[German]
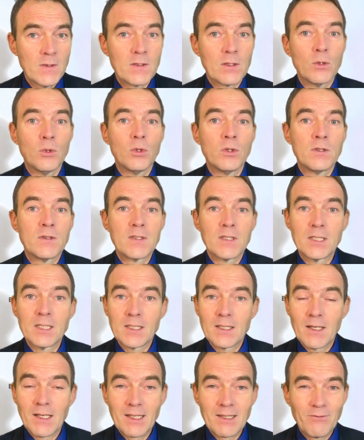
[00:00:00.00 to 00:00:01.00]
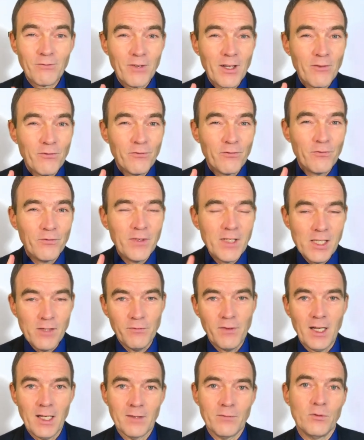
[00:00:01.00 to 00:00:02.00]
die Lösung ist und
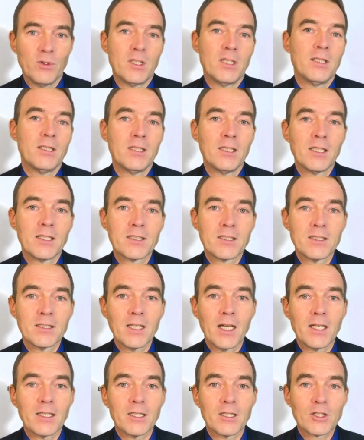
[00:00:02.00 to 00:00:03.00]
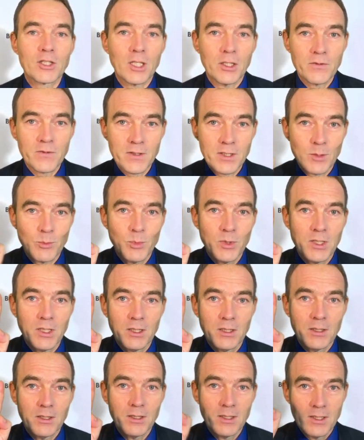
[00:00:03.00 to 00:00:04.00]
sich vervielfachen wird in den nächsten
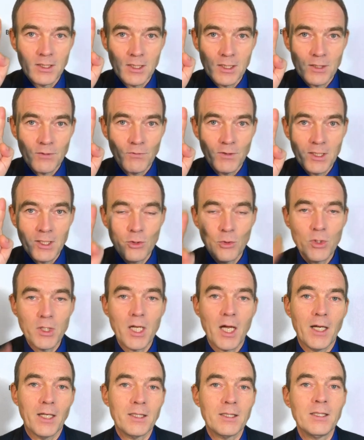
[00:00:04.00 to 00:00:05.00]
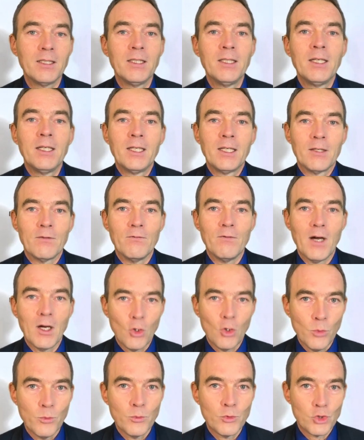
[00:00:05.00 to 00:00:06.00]
Jahren, dann schauen Sie sich bitte dieses Video
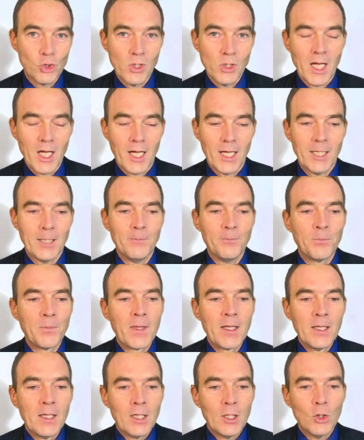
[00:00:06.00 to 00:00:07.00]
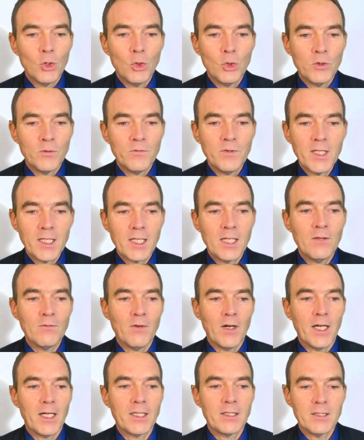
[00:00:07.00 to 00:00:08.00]
hier an warum Solar.
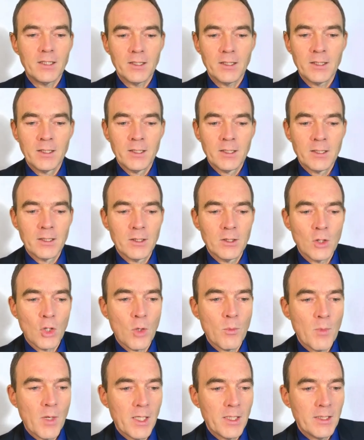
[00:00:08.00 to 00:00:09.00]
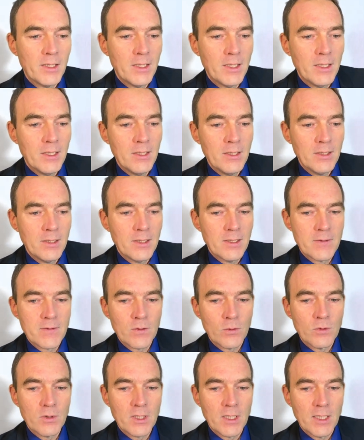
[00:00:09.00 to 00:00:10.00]
Und wir gehen weiter
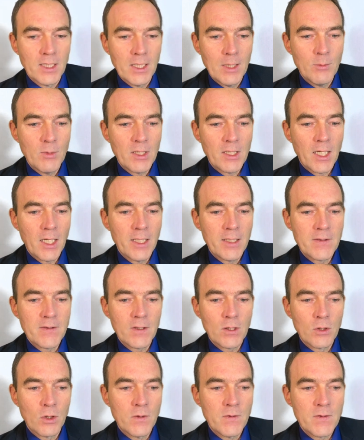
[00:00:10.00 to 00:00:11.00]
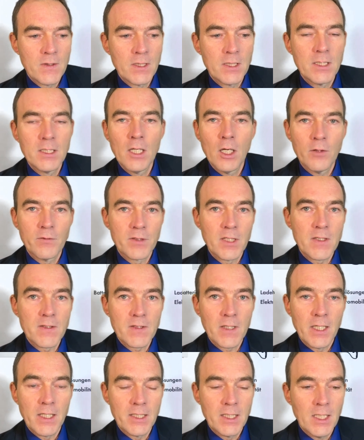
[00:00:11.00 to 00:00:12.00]
nochmal in das Unternehmen rein. Sie
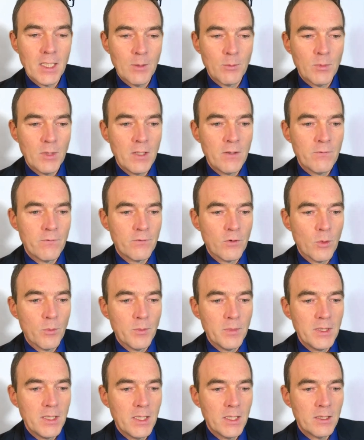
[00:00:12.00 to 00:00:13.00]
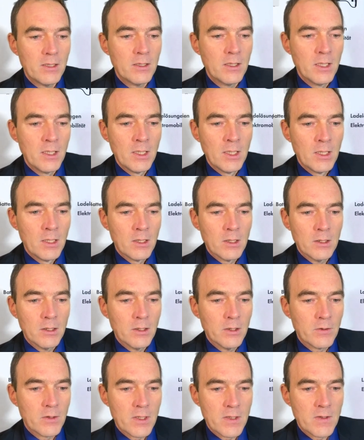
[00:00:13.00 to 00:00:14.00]
können sich hier auf der Seite eben
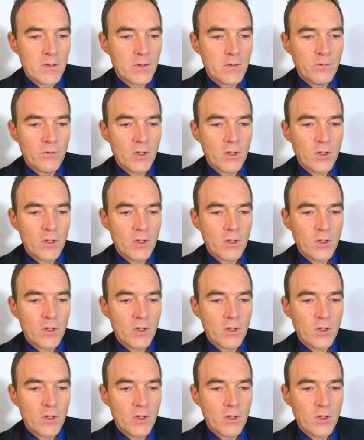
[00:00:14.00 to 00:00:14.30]
informieren.